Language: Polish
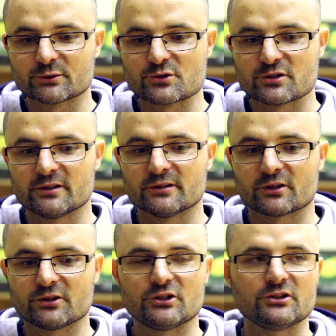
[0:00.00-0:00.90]
którzy
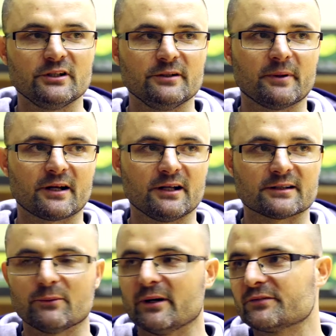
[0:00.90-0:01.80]
trochę siedzieli parę
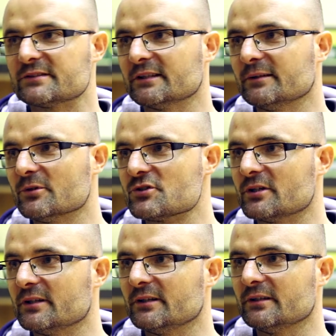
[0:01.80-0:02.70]
lat na ławce i
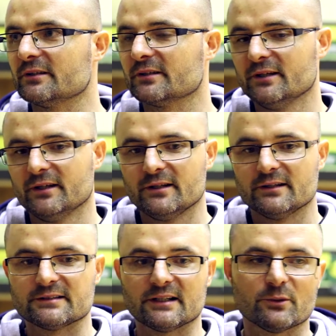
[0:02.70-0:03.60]
może
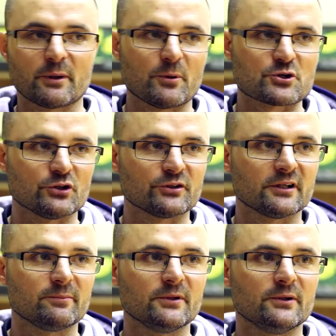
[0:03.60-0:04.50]
e, za dobry
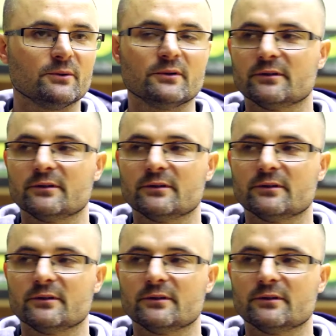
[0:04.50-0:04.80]
początek był